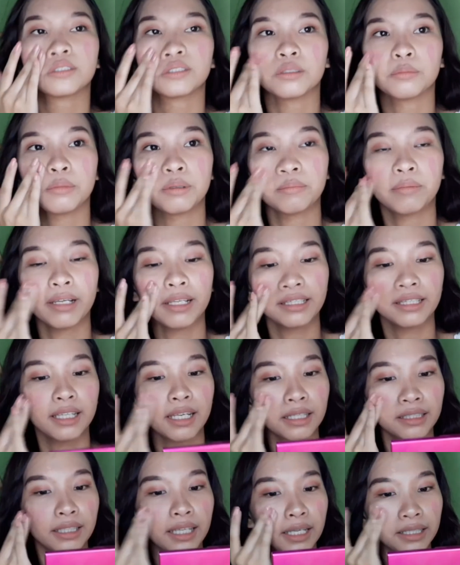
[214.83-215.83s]
So, be-blend
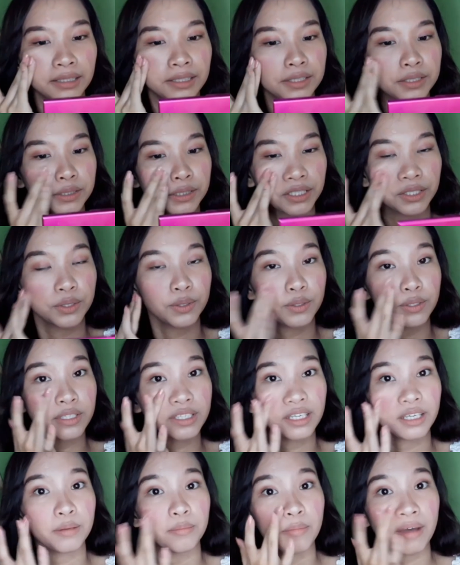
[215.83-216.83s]
lang natin siya
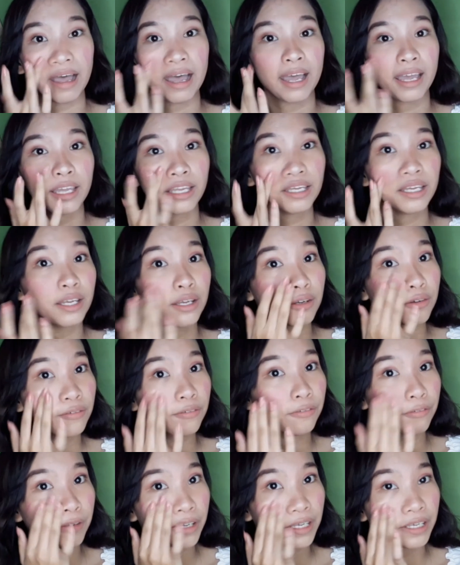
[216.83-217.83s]
using my
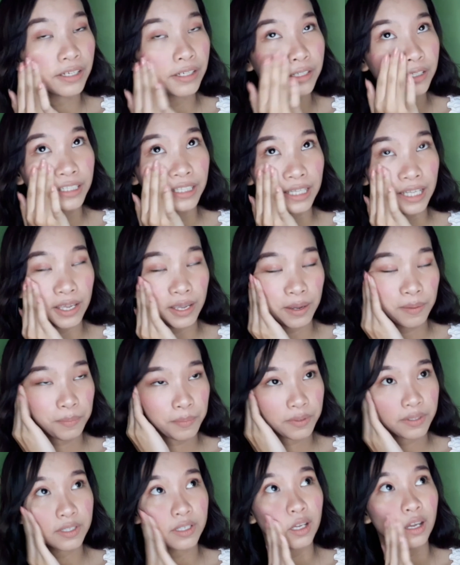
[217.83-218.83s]

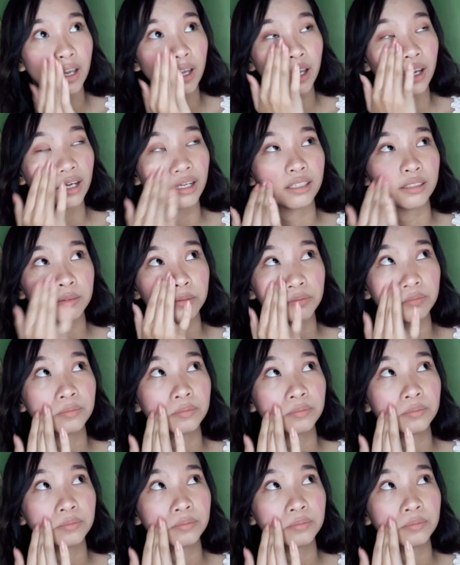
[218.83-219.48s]
fingertips. Ayan.